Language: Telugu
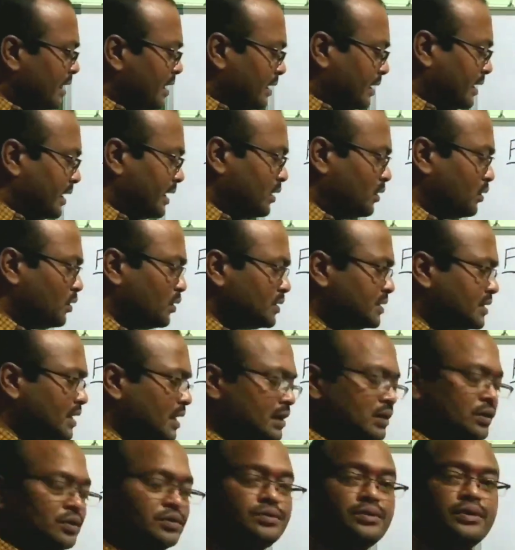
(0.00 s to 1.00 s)
టెన్తో
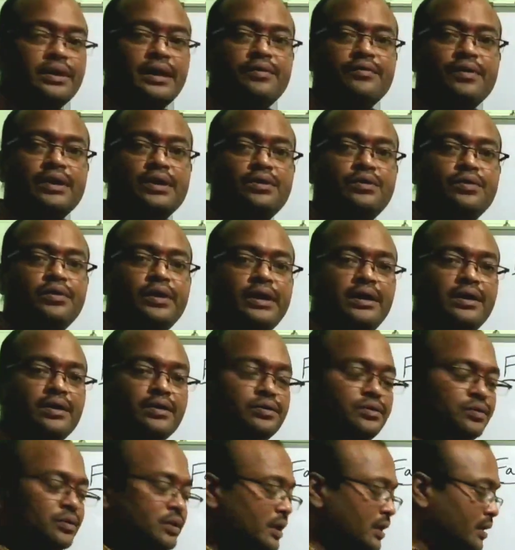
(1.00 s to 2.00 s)
స్టార్ట్ అవుతున్నాయి వన్తో ఎండ్
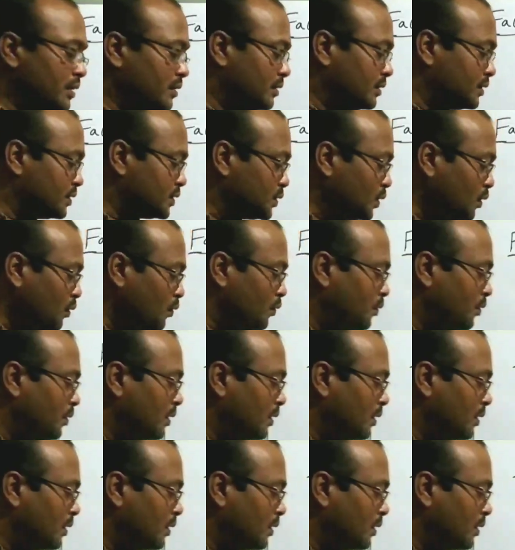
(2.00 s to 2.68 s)
అవుతున్నాయి సో